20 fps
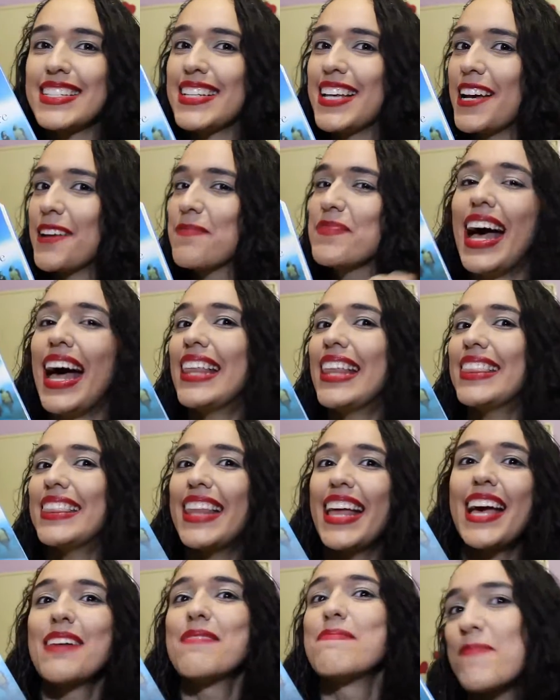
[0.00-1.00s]
ser
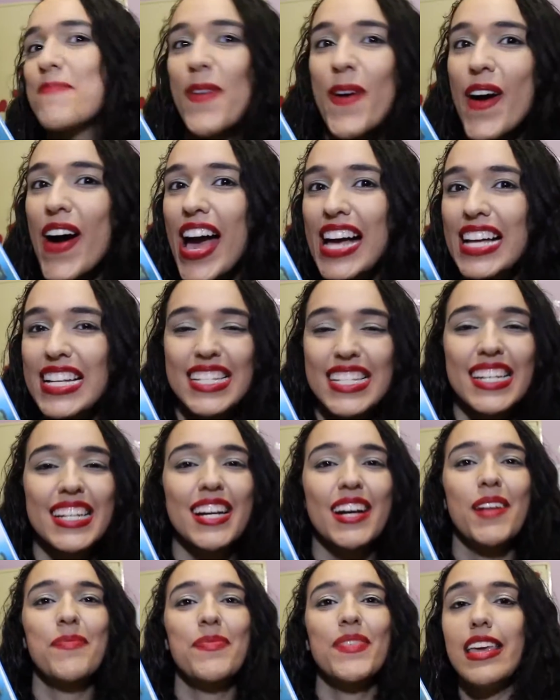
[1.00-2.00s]
até
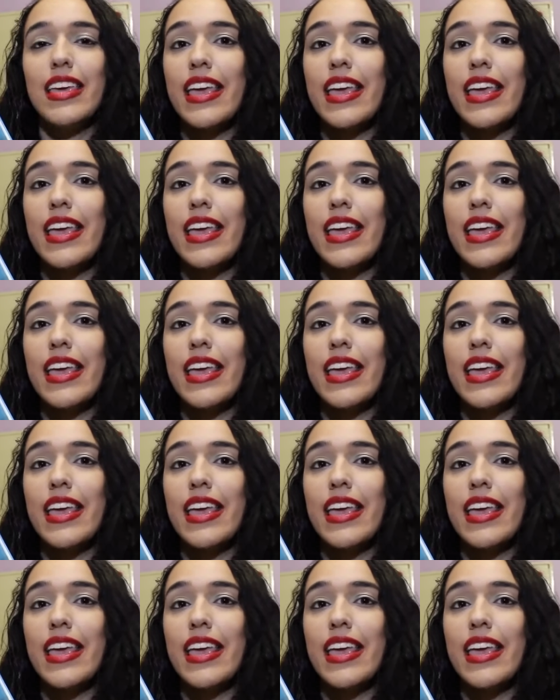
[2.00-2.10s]
poética,